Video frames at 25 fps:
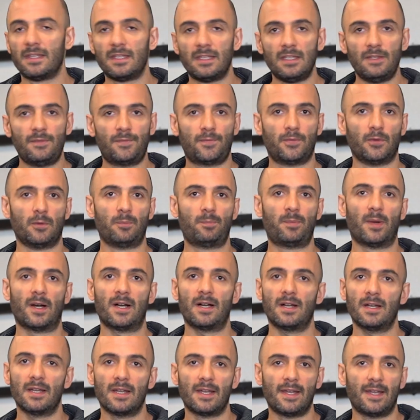il ne faut
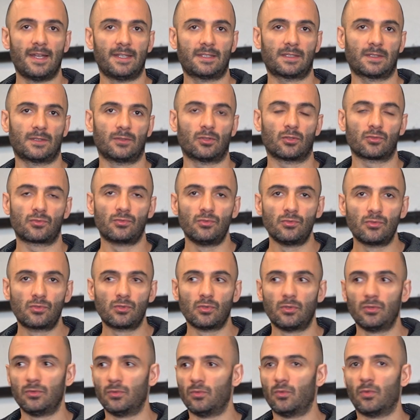pas être dans une
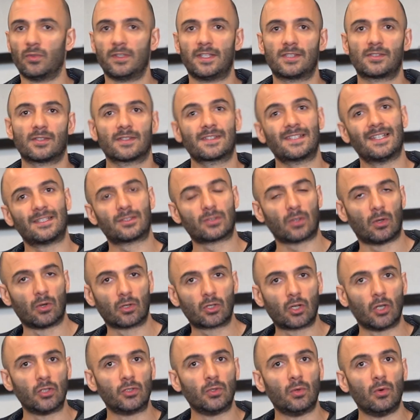zone où on est censé être en
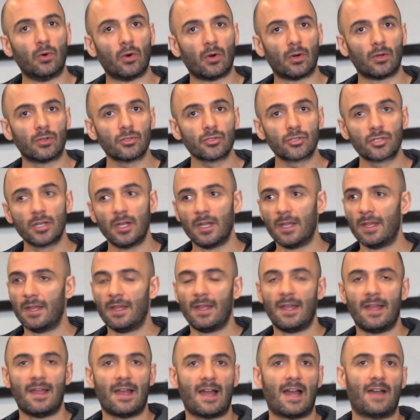code orange
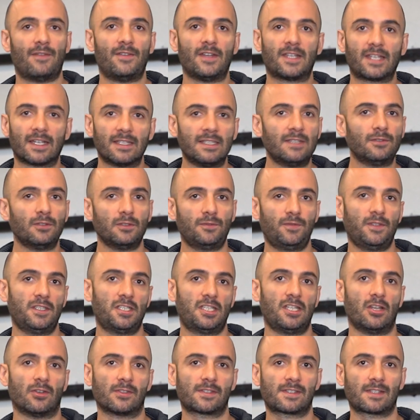avec un niveau de
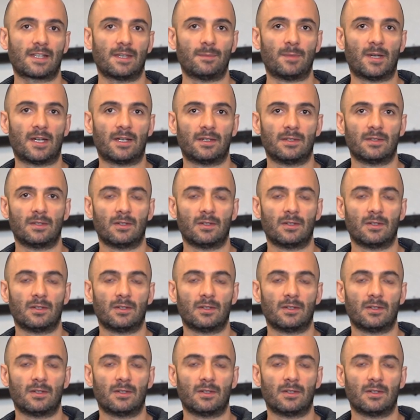vigilance très bas.